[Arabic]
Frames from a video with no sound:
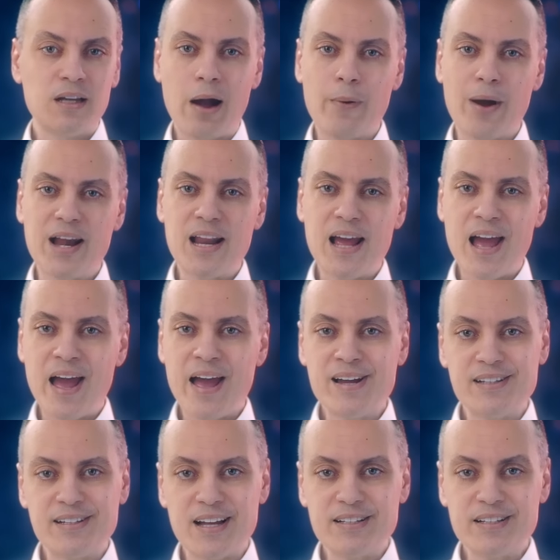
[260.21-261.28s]
او على
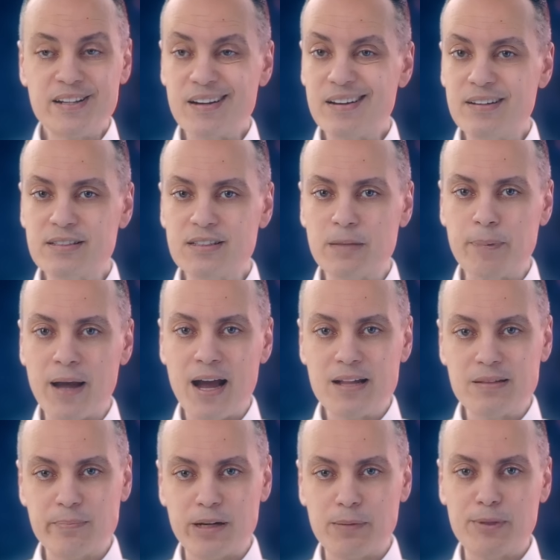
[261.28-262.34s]
اقل تقدير
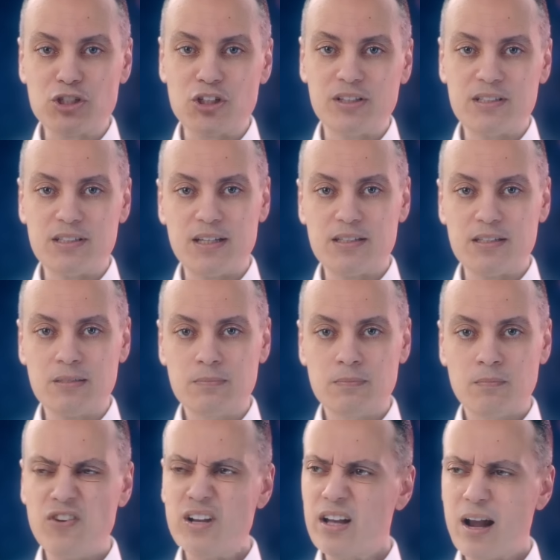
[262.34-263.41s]
الاستبعاد من المشهد السياسي
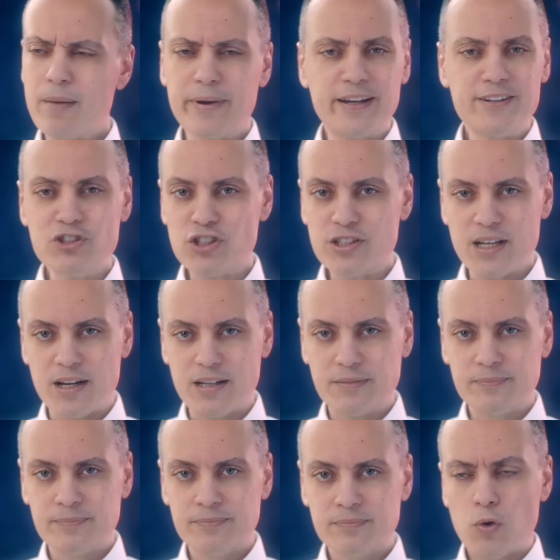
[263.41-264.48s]
فكره ما كانتش سهله
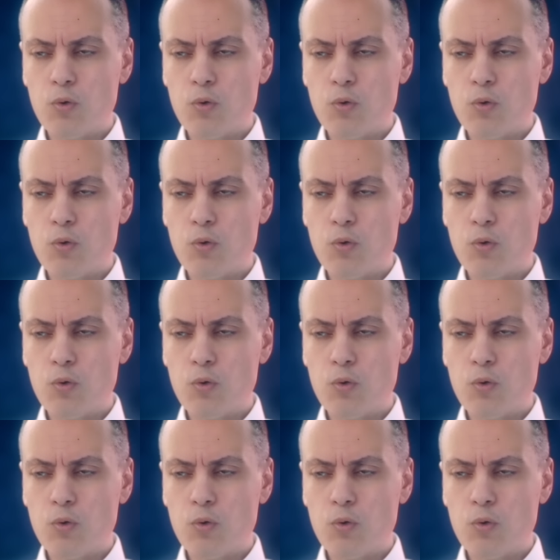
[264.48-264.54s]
